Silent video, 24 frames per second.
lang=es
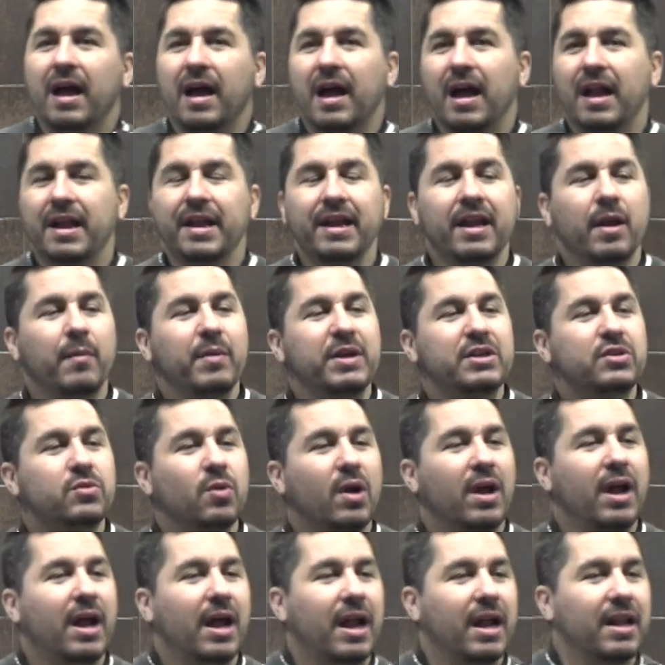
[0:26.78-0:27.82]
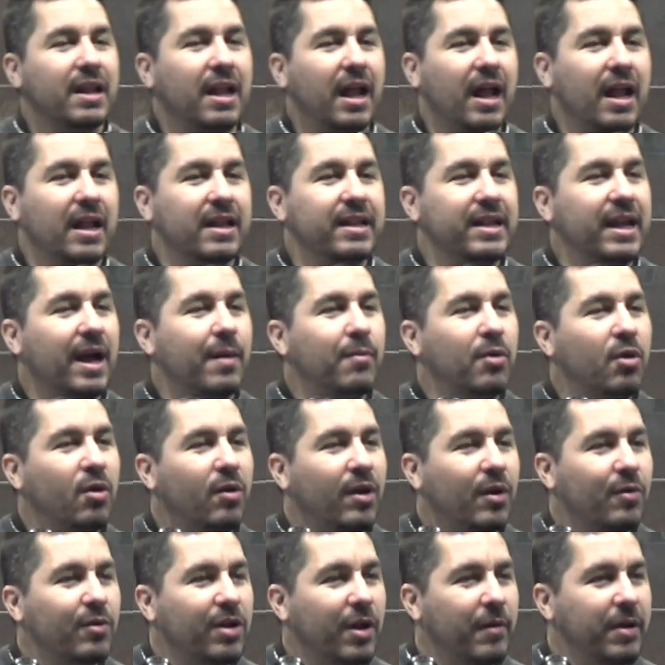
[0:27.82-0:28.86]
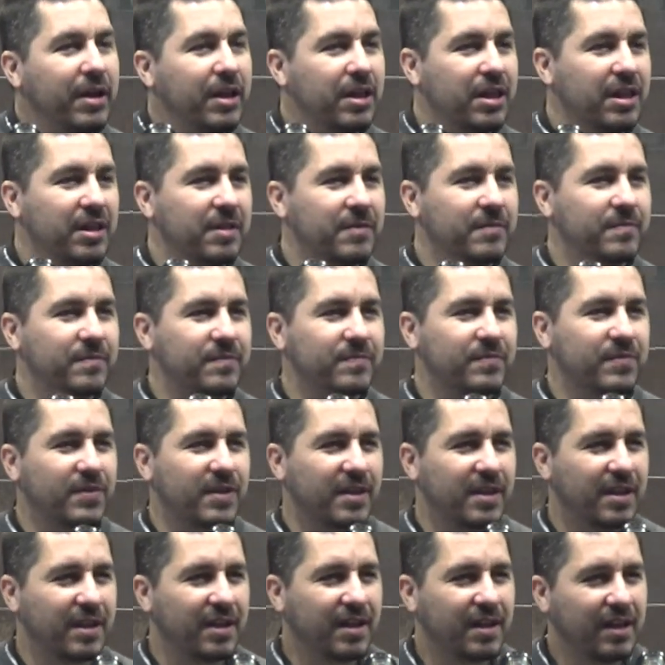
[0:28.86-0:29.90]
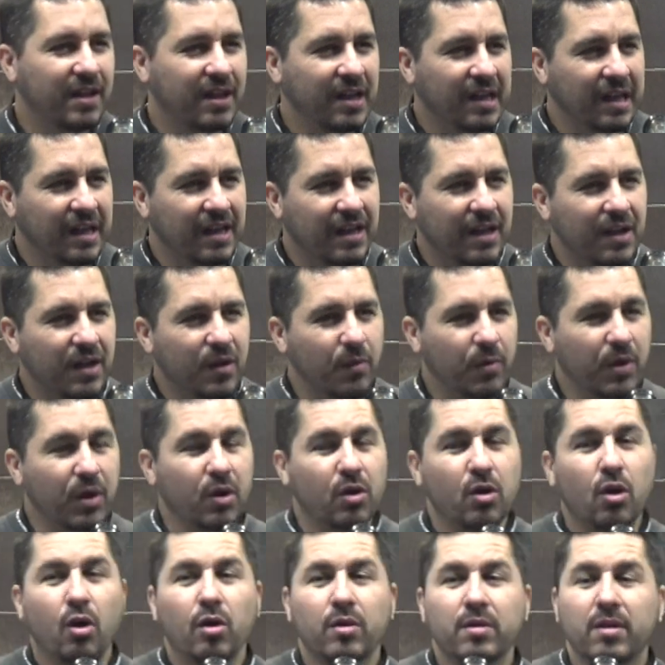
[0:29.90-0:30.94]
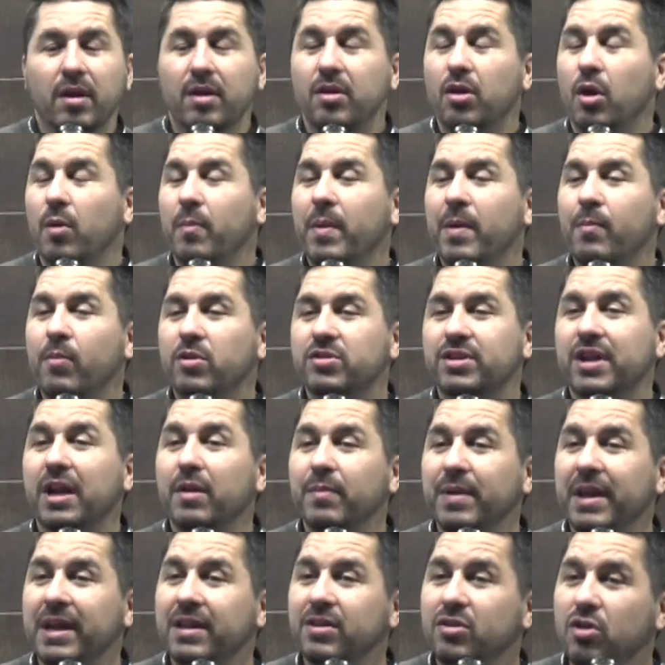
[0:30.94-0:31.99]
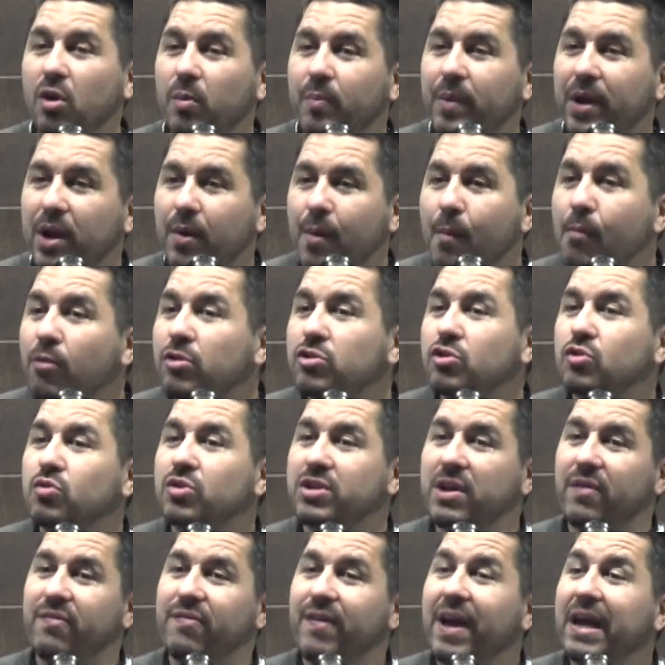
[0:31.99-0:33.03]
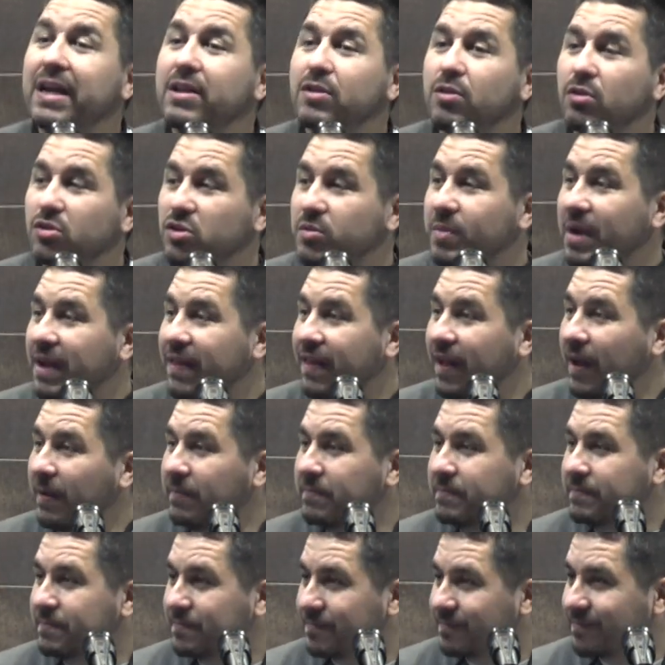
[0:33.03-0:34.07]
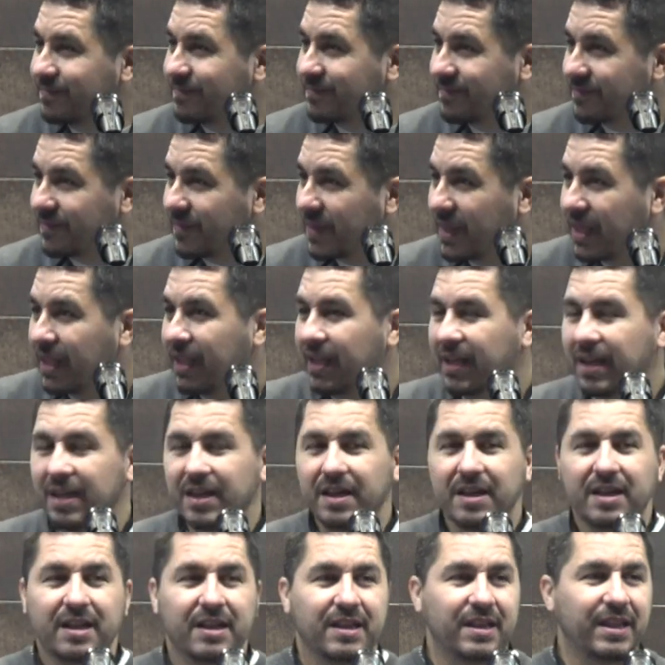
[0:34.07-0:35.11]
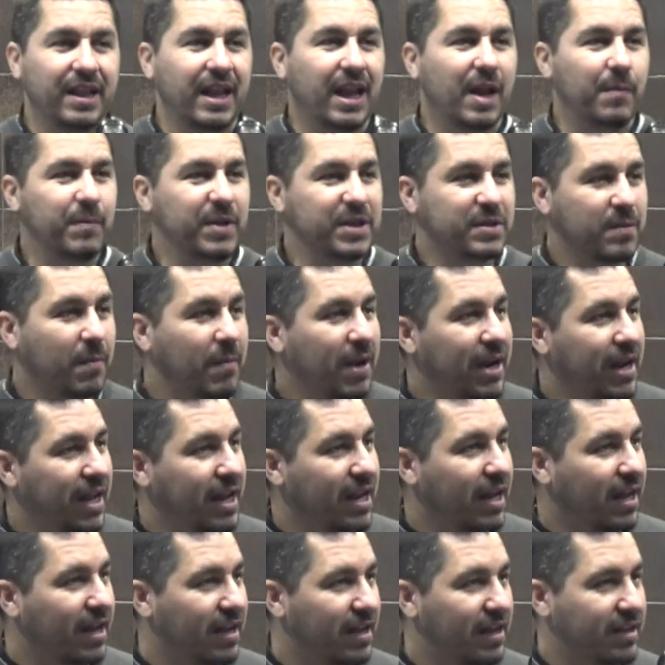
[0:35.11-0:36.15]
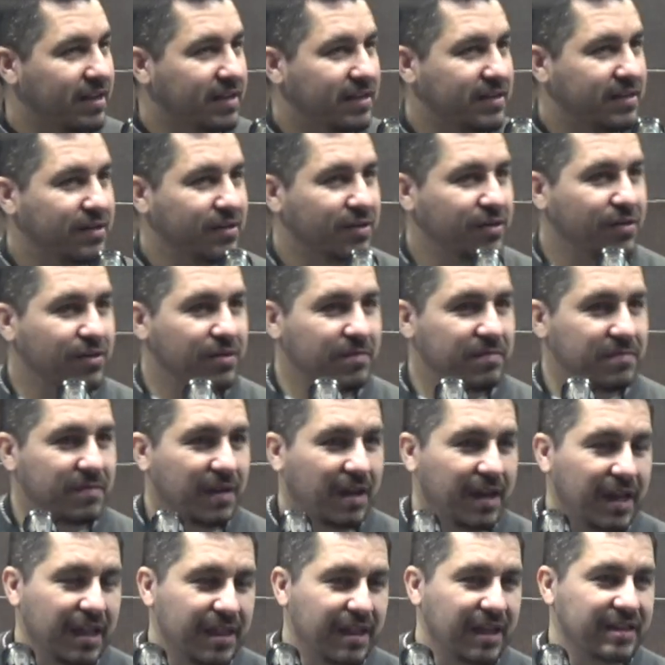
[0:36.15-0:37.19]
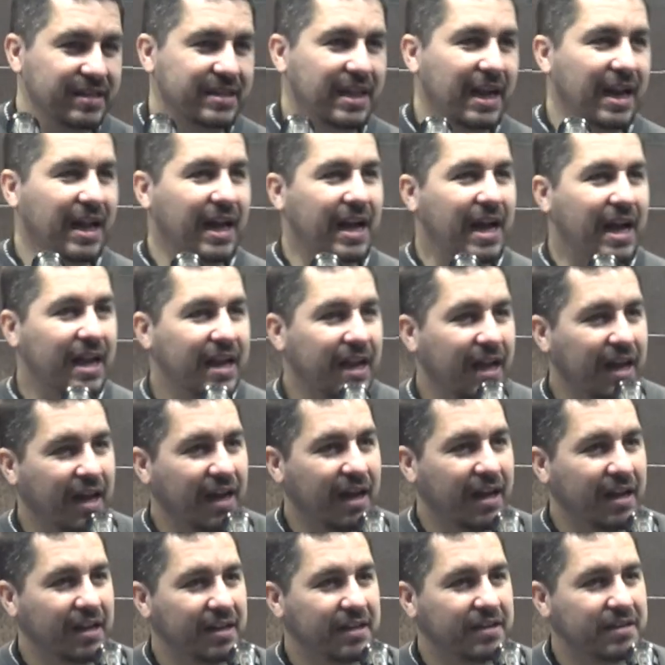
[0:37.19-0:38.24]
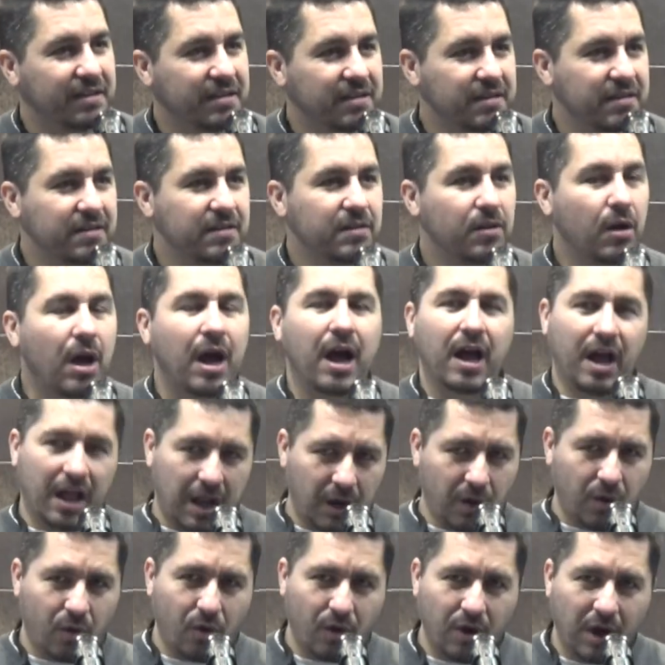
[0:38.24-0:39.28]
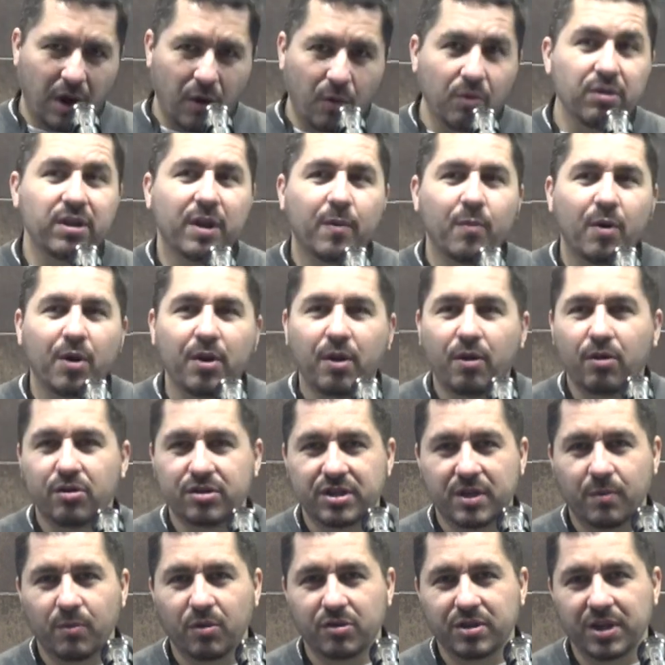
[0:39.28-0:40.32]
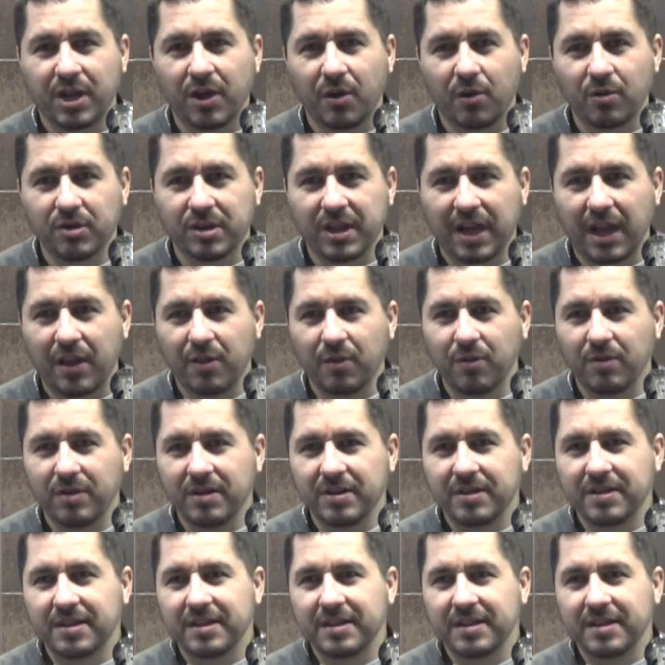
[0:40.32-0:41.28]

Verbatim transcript: ¿Alguien ha visto al, diablo alguna vez? Bueno, no, no vemos el viento, pero vemos sus efectos, ¿verdad? De la misma manera, mm, quizás cara a cara con algún demonio nos hemos encontrado,